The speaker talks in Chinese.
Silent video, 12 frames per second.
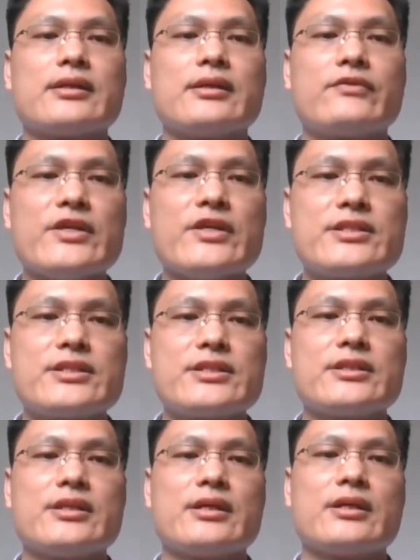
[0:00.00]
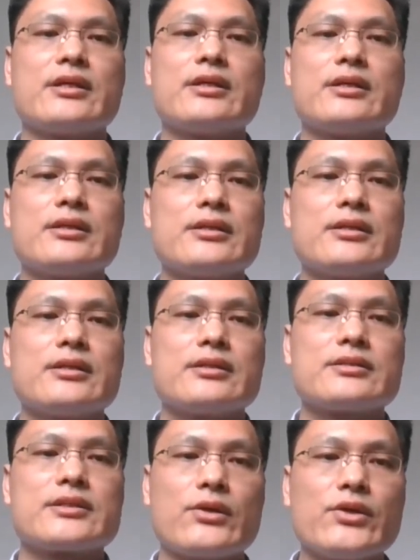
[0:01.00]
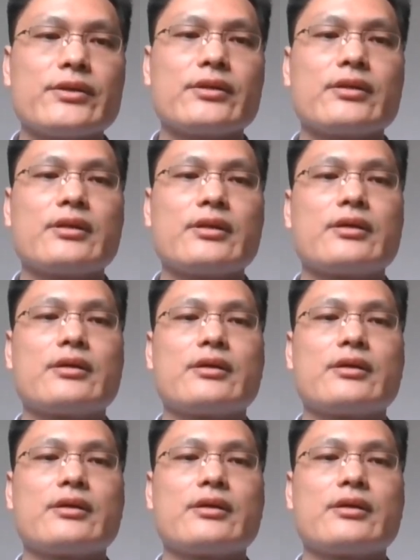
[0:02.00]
乌大维是何等的雄才大略，